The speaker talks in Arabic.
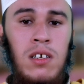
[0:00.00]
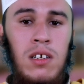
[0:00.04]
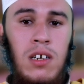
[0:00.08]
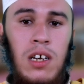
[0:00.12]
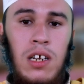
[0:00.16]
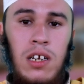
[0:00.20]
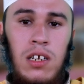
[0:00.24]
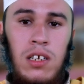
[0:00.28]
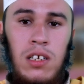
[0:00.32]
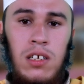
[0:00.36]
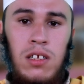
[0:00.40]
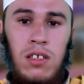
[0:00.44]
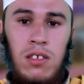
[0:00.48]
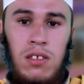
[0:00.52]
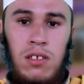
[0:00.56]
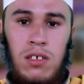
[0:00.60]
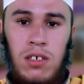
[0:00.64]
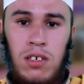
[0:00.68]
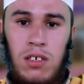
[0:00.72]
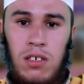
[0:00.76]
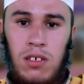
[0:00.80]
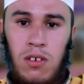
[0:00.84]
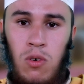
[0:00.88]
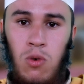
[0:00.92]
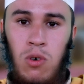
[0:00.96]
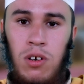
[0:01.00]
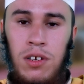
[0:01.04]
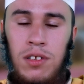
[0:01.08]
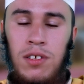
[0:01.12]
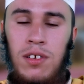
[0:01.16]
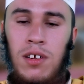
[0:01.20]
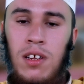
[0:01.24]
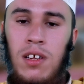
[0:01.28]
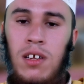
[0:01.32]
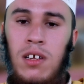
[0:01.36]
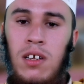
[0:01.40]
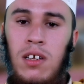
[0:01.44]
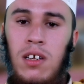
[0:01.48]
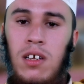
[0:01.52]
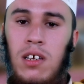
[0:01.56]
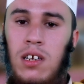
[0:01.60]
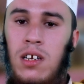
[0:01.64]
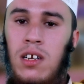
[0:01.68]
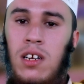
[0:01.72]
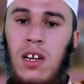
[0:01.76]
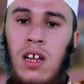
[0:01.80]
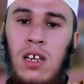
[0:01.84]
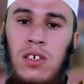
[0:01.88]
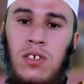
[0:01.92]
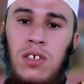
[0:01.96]
يعني تين نقرت
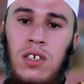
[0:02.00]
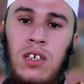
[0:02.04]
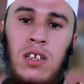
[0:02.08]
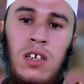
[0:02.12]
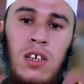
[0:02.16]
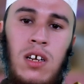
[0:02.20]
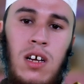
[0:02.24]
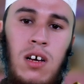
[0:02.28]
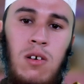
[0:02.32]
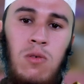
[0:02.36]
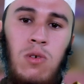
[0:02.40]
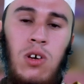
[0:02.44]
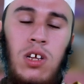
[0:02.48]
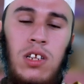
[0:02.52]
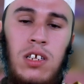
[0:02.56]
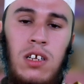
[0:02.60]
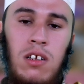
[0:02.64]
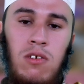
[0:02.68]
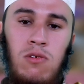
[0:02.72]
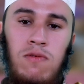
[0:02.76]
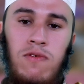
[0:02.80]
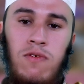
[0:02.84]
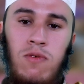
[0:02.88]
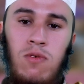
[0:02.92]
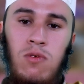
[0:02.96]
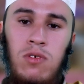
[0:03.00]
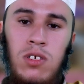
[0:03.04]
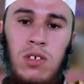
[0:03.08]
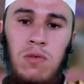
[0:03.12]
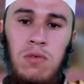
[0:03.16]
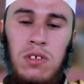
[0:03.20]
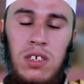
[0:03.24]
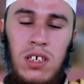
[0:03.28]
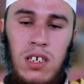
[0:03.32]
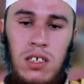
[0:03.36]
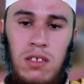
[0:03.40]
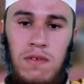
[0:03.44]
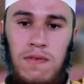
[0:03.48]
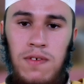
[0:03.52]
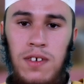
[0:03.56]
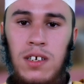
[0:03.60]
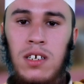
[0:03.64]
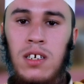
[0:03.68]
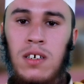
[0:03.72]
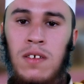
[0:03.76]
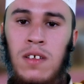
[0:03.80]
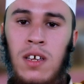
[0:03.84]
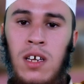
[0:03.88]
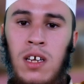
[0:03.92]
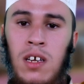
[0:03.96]
إنها سير أو يذكروا فلوس أو كانت
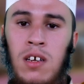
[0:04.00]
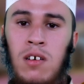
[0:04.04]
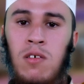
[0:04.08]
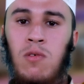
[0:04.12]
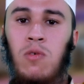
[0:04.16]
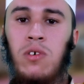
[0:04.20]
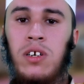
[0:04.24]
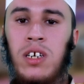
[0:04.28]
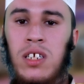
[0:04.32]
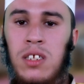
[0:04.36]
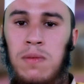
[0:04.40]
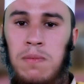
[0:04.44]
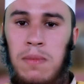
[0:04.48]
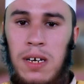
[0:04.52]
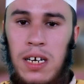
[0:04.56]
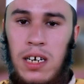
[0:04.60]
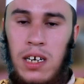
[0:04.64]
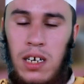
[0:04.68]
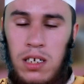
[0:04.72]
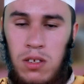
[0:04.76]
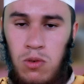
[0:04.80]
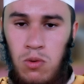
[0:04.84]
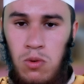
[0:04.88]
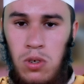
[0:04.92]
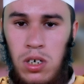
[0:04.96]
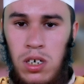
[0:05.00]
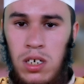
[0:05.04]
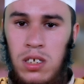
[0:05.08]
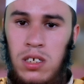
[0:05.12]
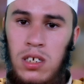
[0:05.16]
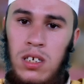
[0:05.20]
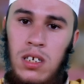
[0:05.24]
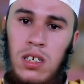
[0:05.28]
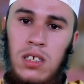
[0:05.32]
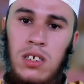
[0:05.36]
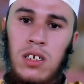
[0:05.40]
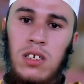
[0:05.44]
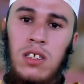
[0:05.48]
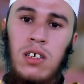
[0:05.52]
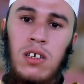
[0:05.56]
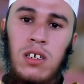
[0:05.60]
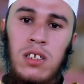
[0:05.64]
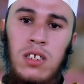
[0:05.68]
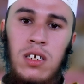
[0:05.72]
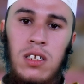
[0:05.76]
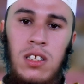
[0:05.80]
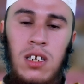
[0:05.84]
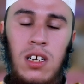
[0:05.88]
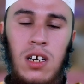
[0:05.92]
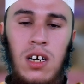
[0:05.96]
فيه ونات ما قرت غرس الناس هاتي
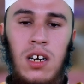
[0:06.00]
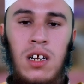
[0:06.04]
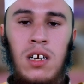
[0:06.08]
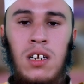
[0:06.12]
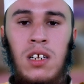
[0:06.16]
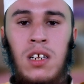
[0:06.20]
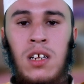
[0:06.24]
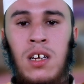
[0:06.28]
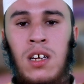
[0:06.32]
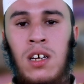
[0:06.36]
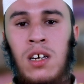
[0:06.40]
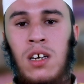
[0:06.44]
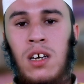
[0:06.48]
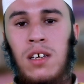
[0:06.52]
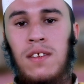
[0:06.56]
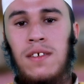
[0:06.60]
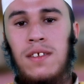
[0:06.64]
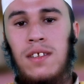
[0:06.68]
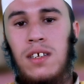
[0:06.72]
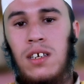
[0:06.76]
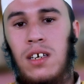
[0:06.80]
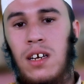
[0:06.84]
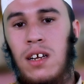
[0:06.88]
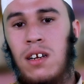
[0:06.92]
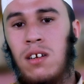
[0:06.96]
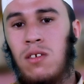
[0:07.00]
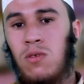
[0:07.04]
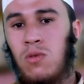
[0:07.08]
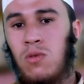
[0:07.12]
ختا ديغان ختا ديغان